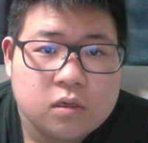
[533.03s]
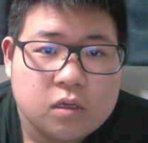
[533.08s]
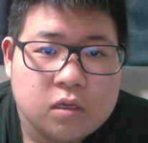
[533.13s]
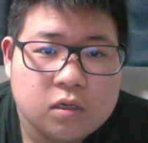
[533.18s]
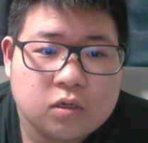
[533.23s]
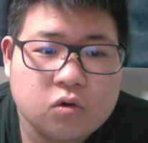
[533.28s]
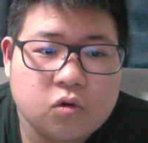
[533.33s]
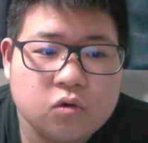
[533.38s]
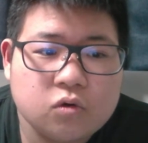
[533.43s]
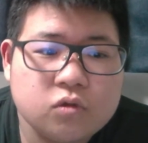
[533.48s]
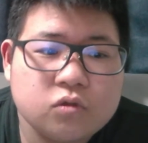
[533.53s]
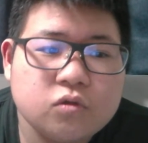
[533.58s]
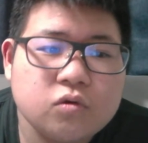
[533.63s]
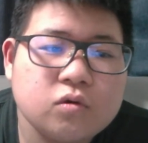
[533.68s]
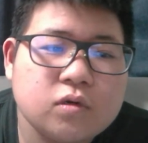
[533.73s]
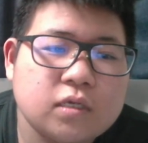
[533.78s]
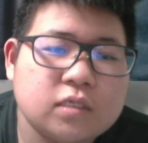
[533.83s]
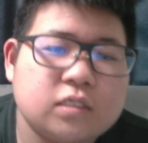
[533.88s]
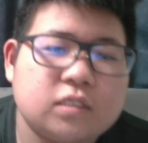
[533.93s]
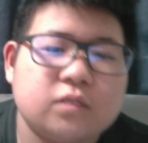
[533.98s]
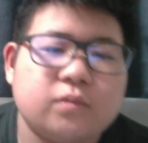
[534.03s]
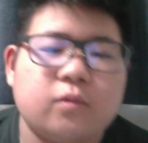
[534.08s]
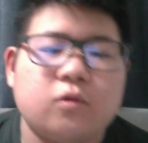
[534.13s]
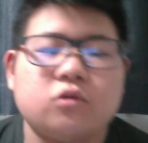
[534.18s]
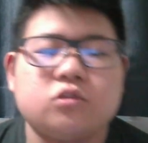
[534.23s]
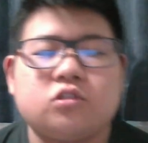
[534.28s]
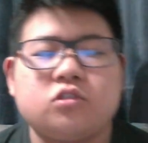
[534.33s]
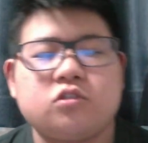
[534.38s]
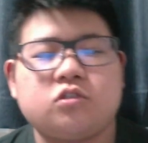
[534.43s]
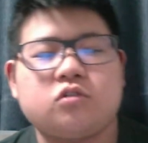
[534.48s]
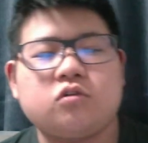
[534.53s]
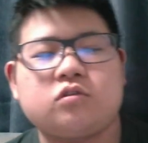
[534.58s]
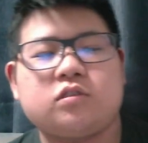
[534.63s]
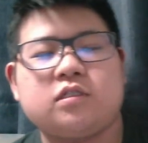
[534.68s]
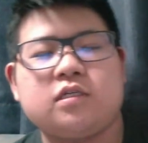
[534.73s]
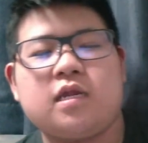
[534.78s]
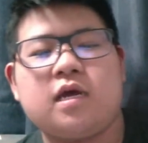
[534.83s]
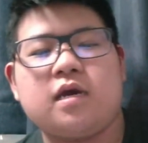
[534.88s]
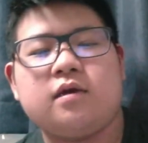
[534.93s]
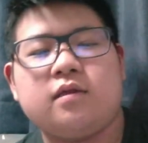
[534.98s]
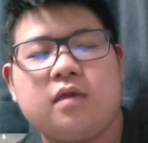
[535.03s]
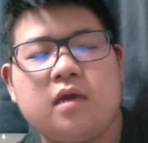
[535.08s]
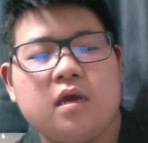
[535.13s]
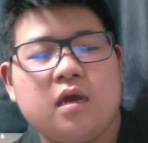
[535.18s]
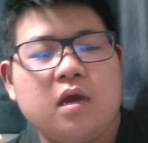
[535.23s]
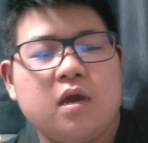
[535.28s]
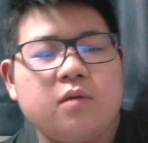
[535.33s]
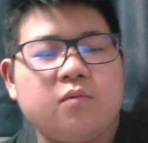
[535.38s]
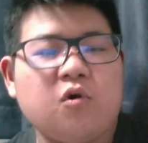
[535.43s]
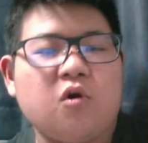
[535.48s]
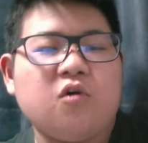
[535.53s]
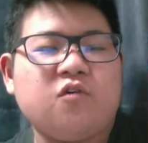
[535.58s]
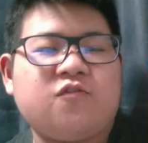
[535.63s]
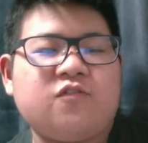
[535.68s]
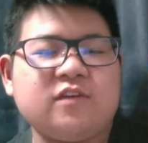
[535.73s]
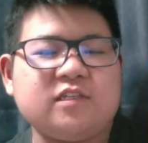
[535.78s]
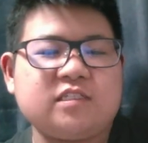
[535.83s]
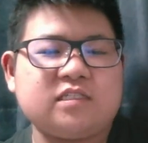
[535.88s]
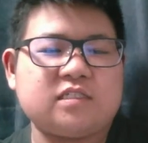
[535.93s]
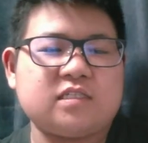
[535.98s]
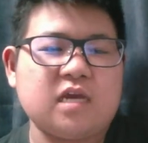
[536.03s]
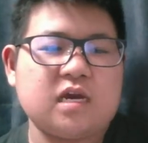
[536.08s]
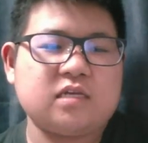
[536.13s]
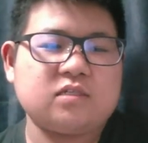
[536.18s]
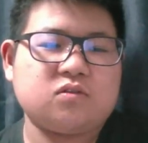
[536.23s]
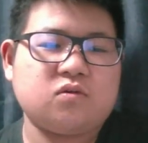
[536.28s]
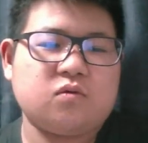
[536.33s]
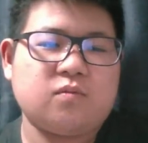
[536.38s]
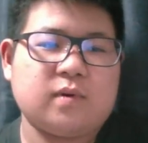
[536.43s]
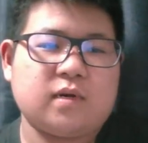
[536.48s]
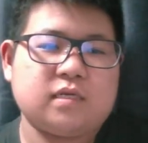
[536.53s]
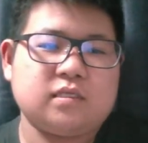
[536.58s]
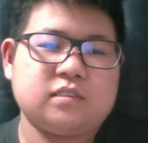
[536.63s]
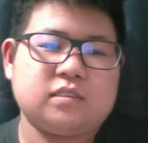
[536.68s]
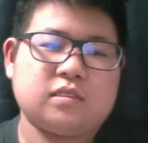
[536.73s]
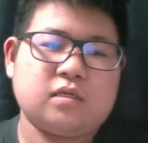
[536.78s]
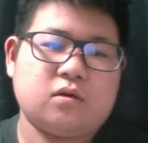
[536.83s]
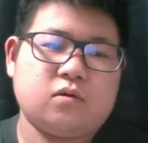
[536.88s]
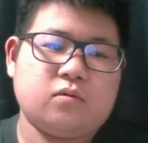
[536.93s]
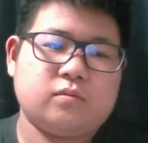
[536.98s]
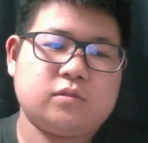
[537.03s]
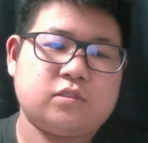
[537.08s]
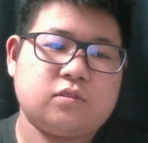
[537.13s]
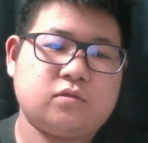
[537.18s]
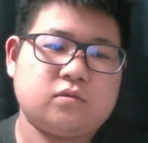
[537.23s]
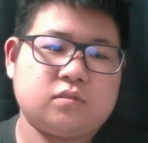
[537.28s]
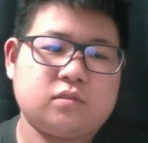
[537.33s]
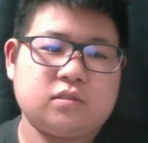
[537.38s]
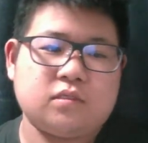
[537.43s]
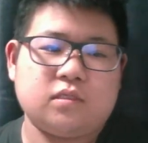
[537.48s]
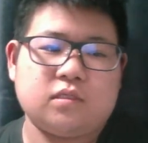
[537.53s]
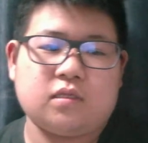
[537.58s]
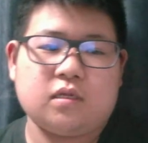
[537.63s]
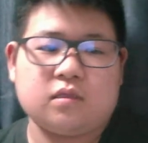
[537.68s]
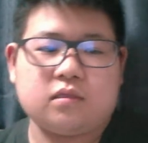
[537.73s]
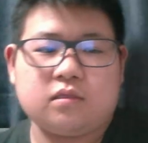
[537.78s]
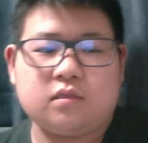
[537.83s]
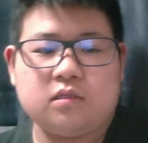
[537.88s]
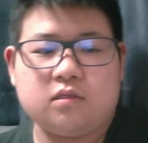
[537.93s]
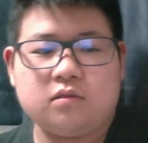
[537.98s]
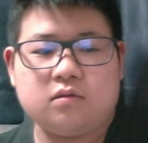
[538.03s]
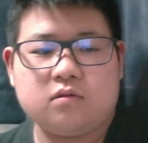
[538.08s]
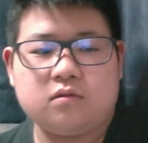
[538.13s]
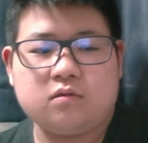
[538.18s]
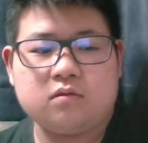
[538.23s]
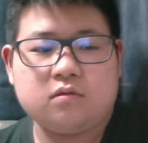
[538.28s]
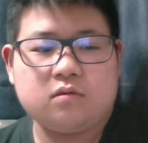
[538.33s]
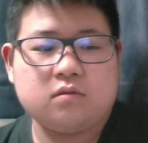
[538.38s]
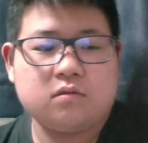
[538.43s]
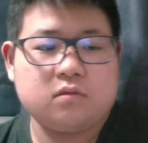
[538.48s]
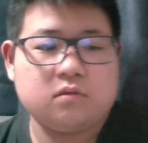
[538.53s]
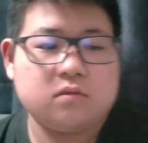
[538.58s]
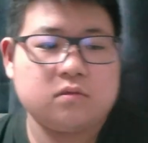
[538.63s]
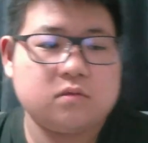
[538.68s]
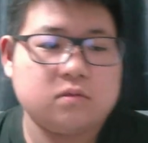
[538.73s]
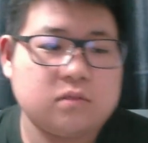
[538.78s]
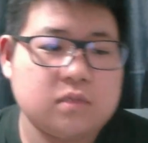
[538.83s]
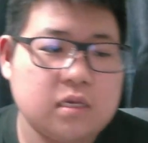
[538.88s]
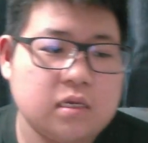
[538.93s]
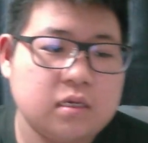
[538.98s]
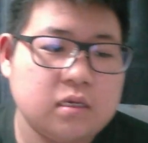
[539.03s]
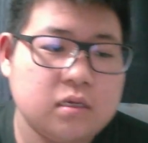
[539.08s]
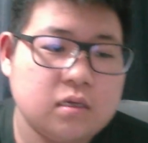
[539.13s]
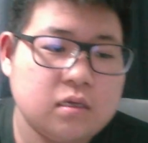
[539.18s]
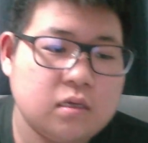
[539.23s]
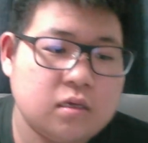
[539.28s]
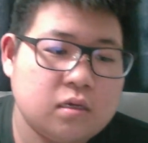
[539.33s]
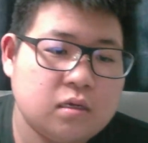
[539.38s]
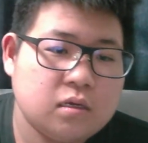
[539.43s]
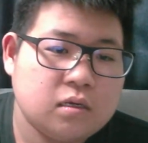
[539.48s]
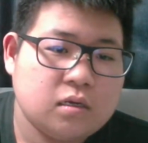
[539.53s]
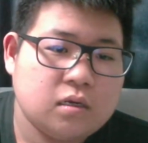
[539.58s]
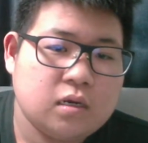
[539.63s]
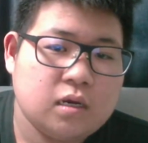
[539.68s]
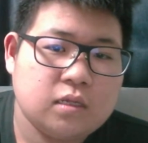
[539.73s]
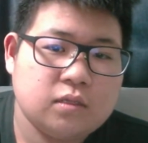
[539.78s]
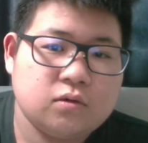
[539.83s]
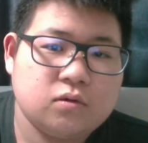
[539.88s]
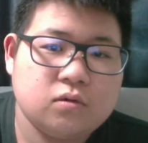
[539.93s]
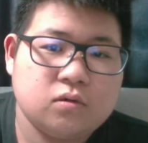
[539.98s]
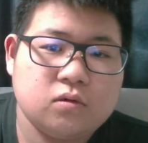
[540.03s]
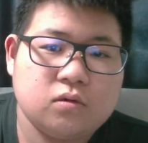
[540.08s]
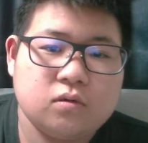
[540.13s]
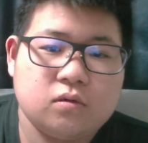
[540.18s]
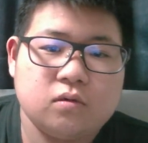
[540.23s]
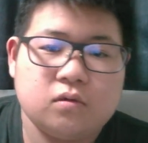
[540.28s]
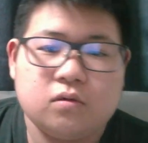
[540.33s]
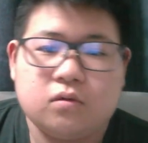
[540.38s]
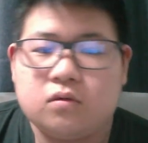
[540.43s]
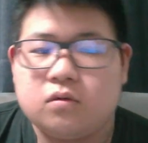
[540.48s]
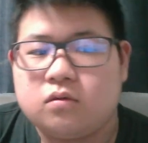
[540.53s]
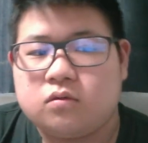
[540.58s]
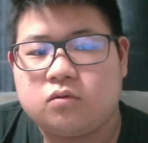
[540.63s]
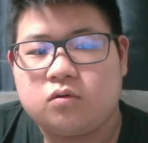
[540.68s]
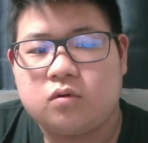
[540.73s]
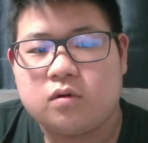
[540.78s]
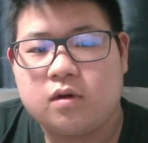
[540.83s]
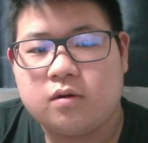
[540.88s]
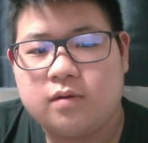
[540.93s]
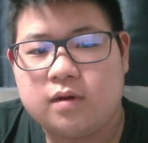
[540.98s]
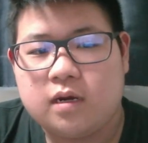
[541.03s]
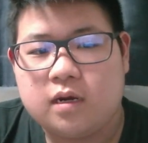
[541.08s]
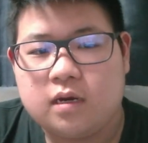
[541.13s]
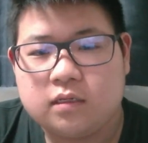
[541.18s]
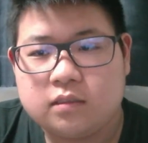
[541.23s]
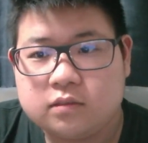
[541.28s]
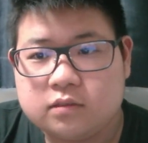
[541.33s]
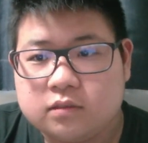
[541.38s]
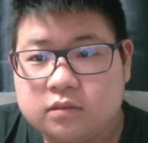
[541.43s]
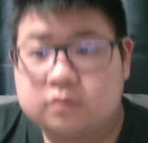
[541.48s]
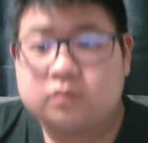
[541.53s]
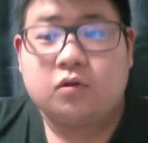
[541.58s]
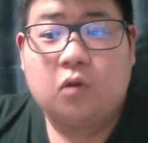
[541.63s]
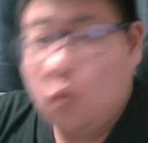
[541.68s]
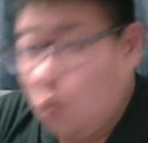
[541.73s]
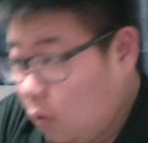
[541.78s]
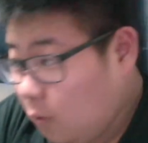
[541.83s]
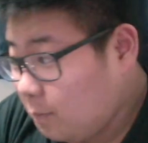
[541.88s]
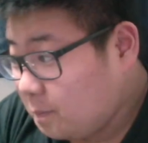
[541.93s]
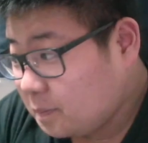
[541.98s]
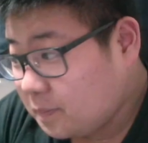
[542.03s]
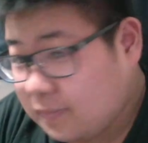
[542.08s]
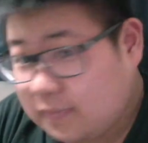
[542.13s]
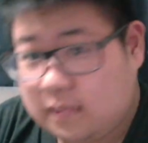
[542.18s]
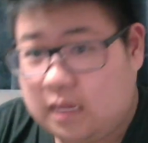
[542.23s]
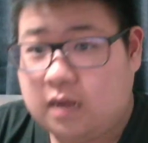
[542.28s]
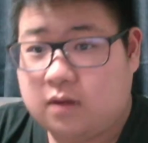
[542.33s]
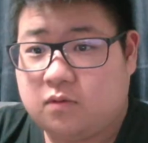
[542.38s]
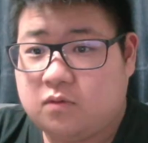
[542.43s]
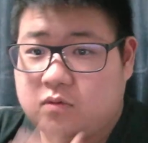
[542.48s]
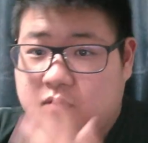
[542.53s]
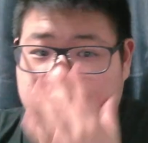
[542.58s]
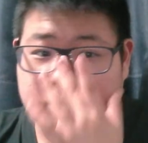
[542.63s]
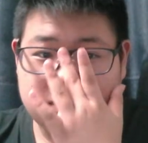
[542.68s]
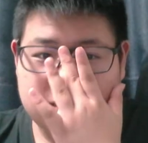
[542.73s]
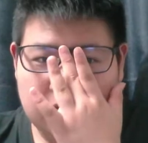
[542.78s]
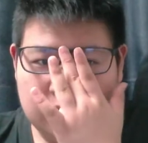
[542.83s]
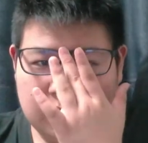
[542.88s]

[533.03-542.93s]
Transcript: えこの動画誹謗中傷してないよねもうフィッシャーズをバカにしたら面白すぎたっていうねあのー、動画はこう、あのー、な